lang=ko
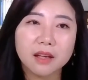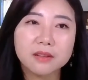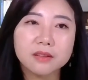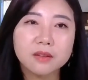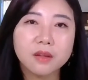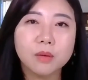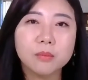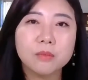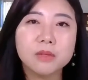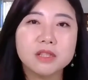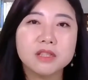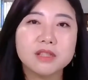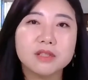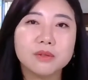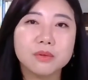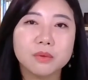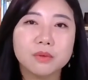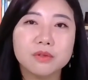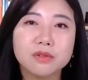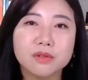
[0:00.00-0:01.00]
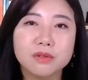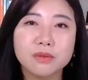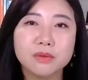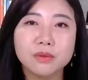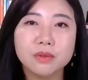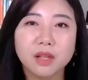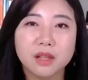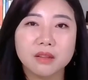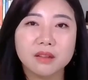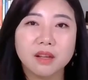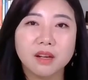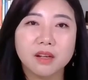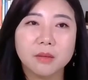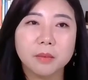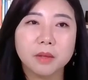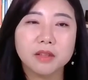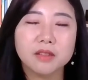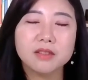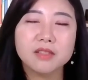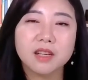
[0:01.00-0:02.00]
애터미 칫솔을 쓰고 난
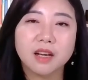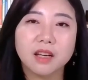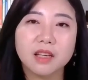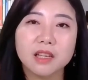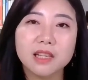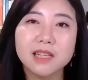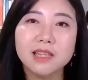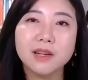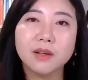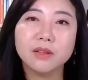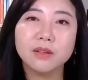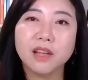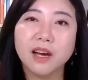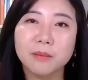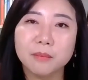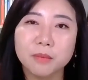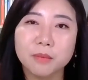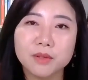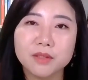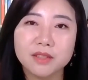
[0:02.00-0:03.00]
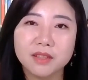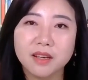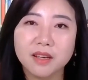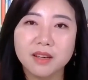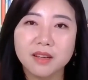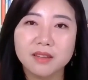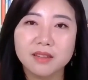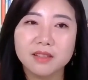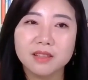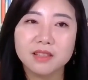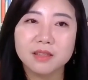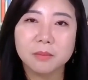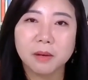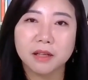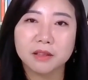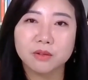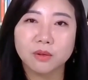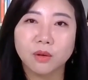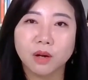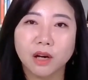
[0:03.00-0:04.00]
다음에는 제가 1년에 한번 스케일링을
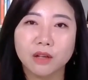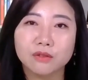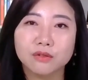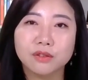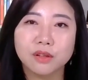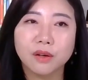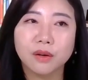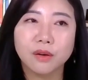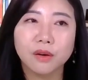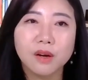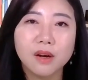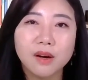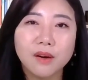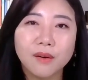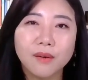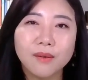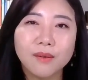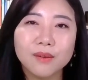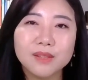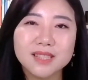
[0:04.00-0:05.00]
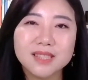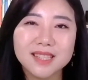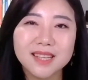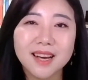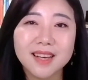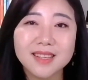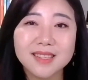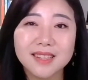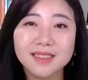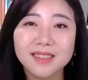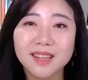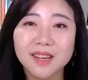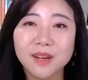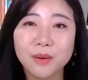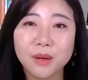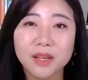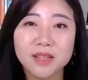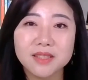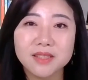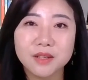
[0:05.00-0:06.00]
받으러 가도요. 어, 치아 상태가
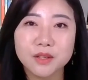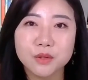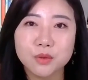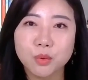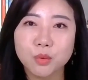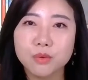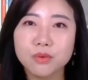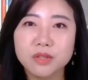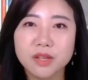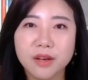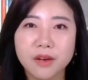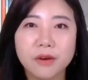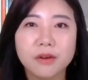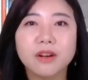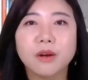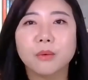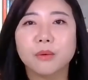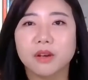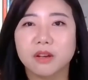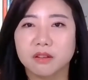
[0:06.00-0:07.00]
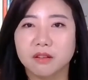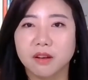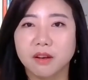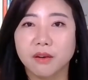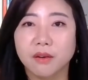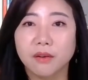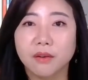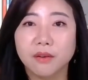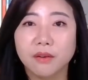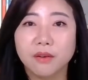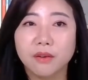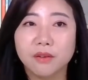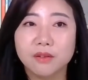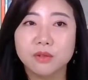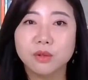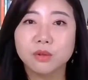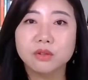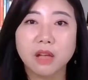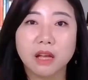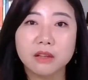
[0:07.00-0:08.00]
굉장히 좋으세요라고 얘기를 해요.
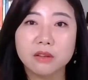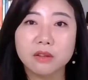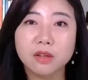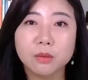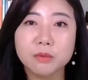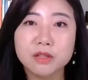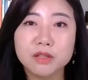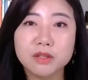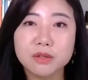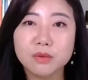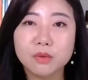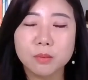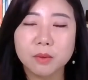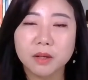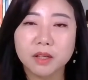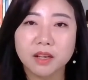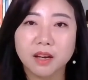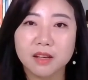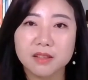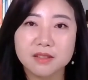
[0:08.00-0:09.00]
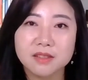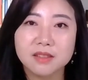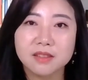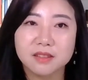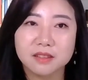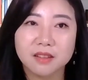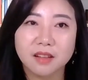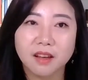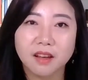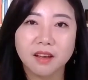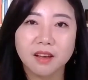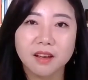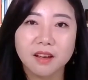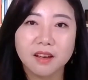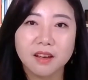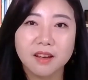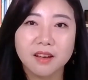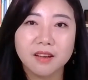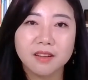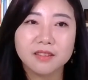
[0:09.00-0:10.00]
저는 애터미 칫솔밖에 안 쓰는데
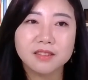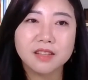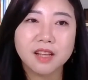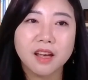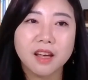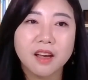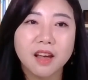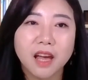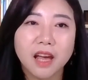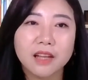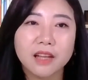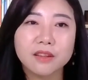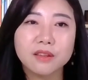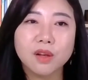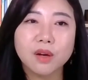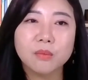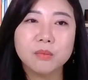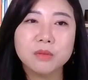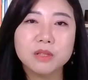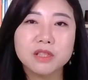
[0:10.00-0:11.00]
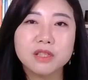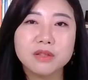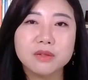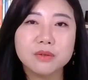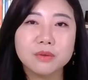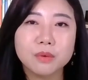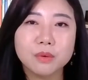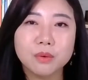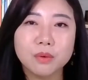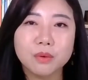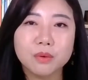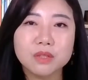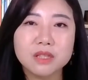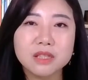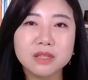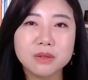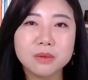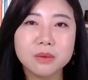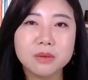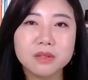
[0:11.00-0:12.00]
근데 애터미 칫솔로
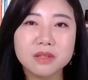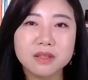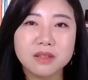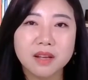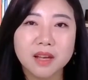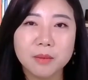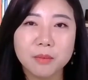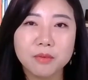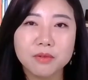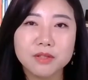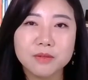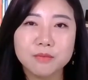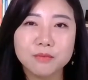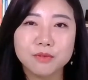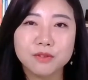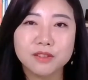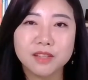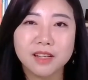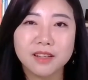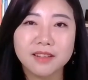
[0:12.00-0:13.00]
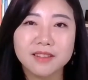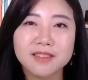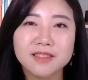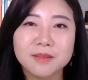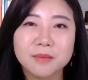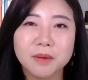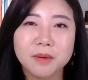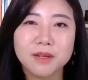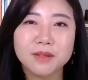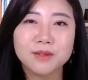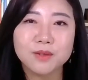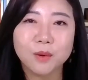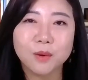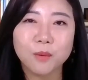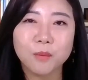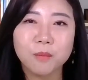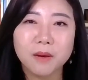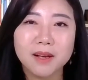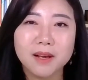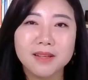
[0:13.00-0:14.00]
칫솔질을 해보신 분은 알겠지만
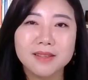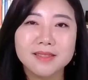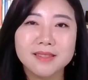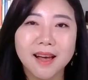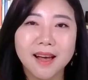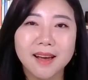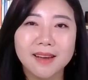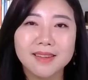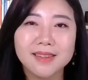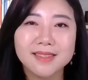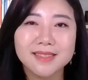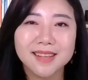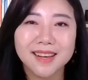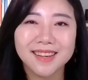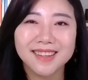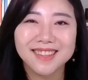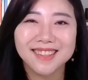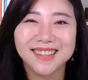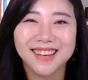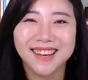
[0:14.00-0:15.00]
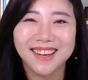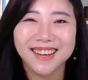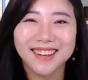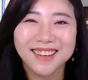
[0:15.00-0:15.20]
정말 사이사이에